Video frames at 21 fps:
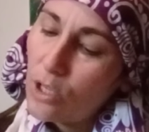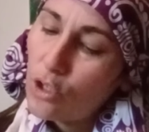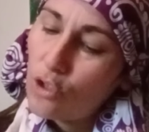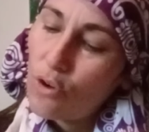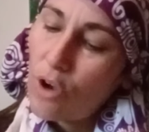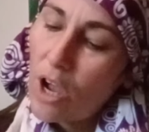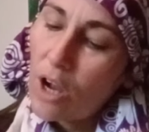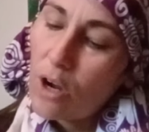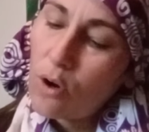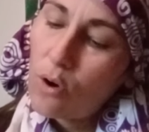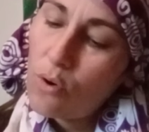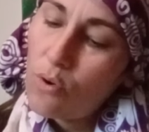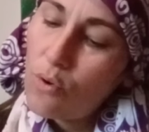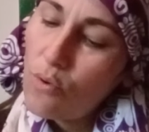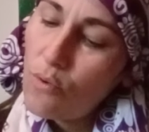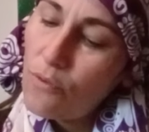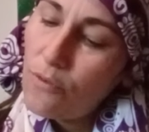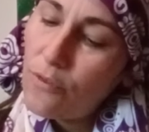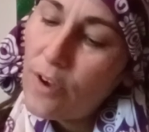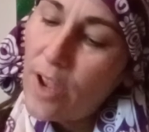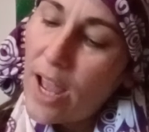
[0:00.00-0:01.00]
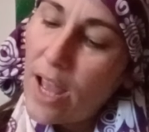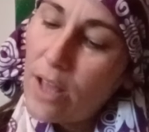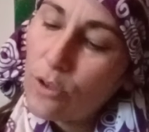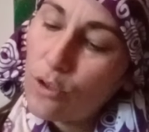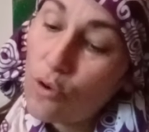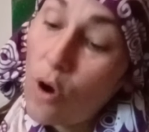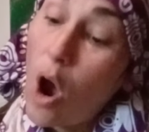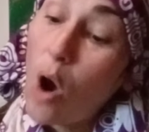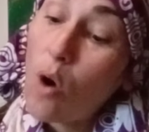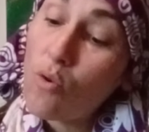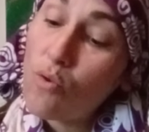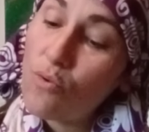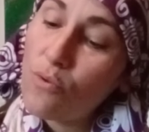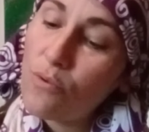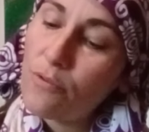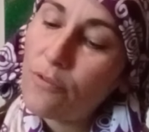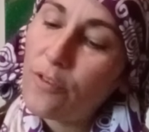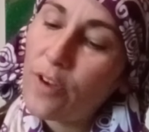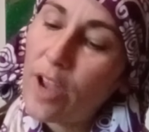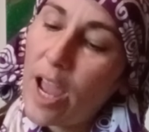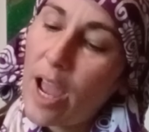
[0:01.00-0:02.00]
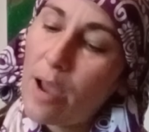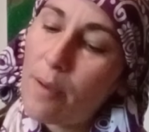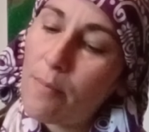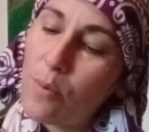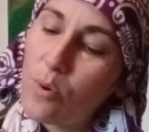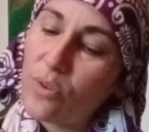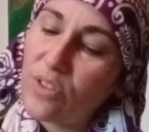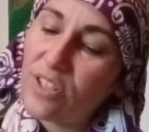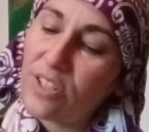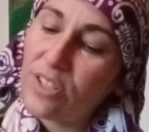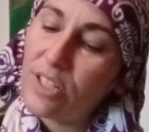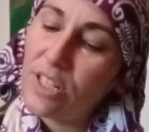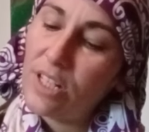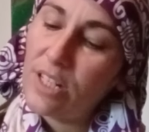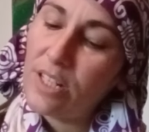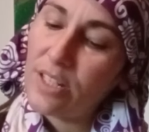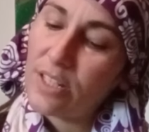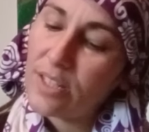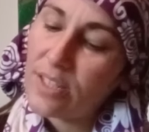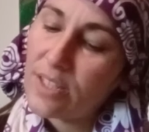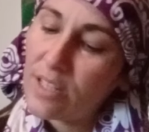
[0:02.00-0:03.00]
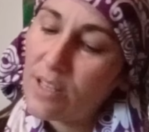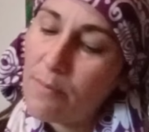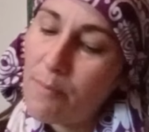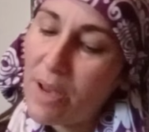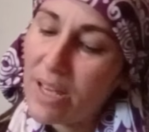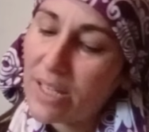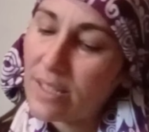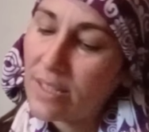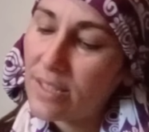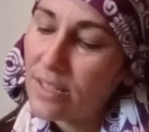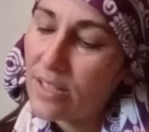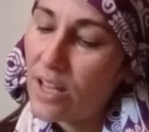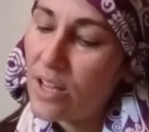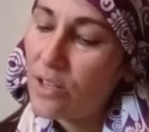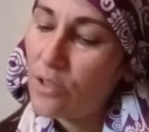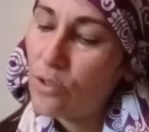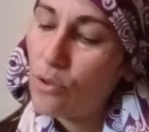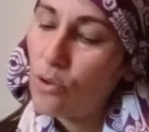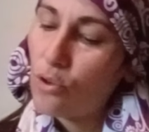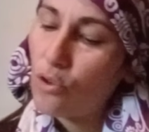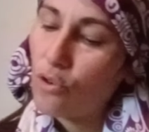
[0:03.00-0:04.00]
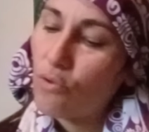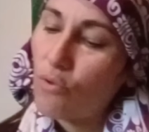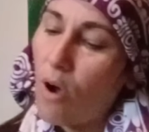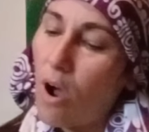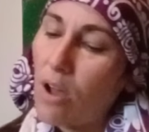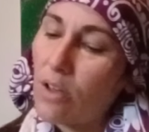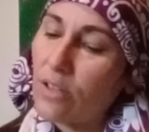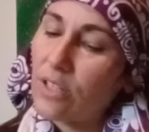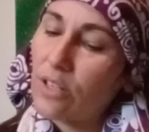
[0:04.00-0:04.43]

Tu as, couvert, tu as ouvert mon silice et ma scène de joie.